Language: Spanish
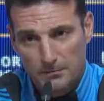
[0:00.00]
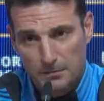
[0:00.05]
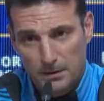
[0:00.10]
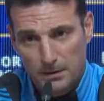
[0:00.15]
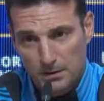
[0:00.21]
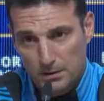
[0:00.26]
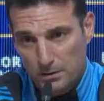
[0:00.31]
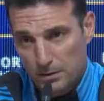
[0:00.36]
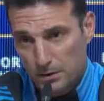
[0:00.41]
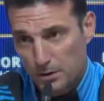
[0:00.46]
y
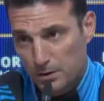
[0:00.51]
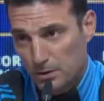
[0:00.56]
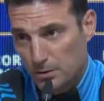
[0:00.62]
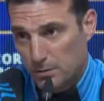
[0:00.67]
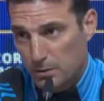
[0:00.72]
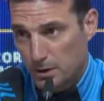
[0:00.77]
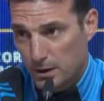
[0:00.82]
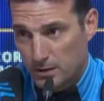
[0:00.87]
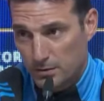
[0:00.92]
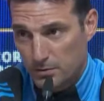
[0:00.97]
sobre todo
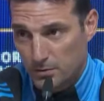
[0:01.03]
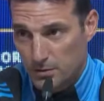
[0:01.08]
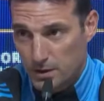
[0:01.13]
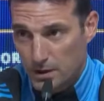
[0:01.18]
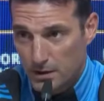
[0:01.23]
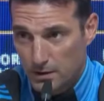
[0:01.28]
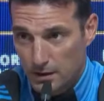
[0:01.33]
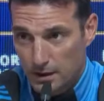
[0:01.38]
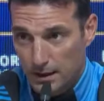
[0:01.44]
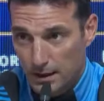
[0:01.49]
porque es un
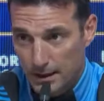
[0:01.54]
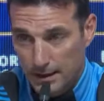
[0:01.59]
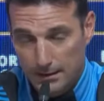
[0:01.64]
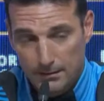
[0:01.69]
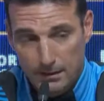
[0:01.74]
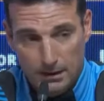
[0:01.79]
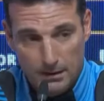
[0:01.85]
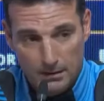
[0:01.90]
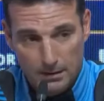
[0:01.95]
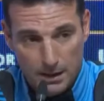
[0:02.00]
chico que
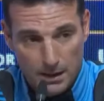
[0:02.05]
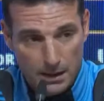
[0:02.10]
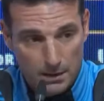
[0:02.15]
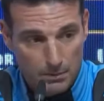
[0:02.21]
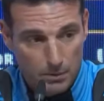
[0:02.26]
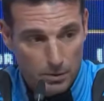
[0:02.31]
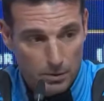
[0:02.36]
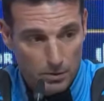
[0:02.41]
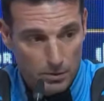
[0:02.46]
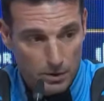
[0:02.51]
eh,
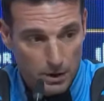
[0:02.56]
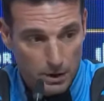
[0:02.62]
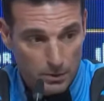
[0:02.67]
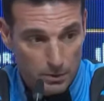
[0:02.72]
tenemos,